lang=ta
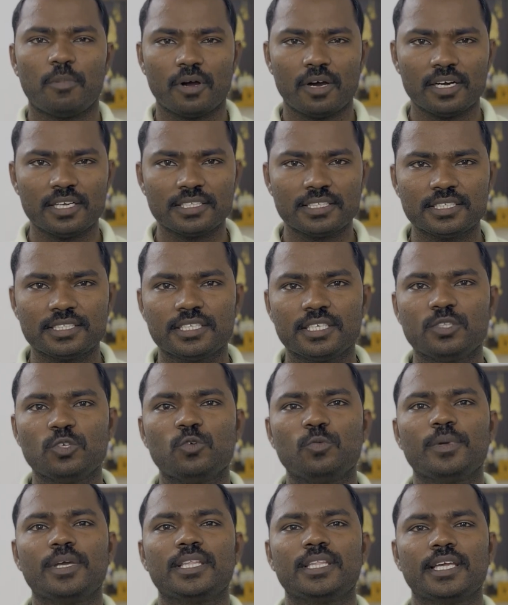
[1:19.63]
பாலிசிஸ்
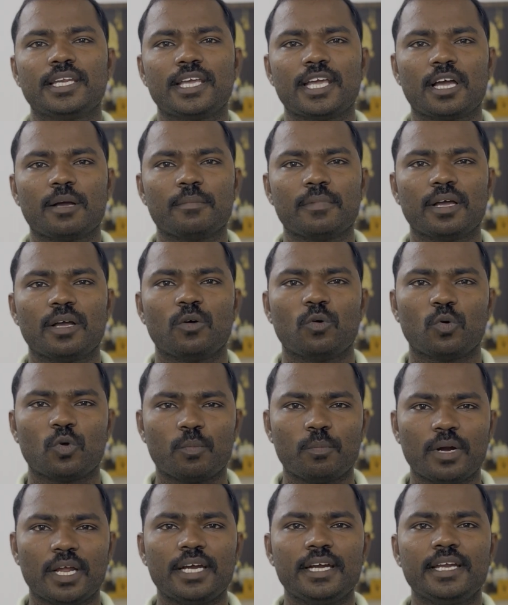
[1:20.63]
எதுவுமே தெரியாமல்
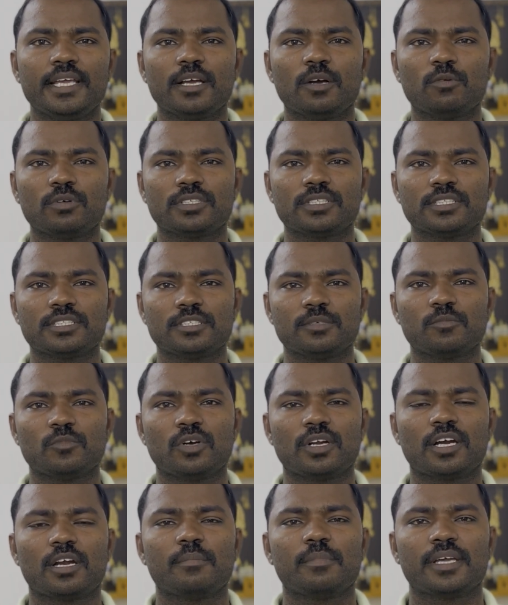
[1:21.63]
ஒரு பிளண்டியாக ஒரு
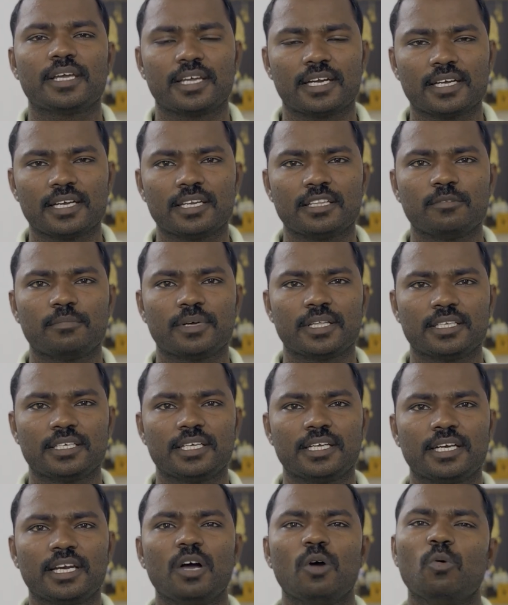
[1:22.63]
சிஸ்டம்குள்ளே நம்ம இறங்குறது
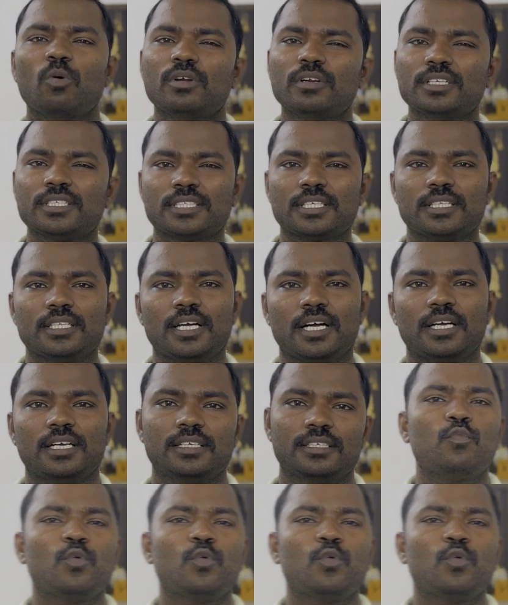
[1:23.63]
பார்த்துட்டிங்கன்னா ஒரு ரிஸ்க்கு தான்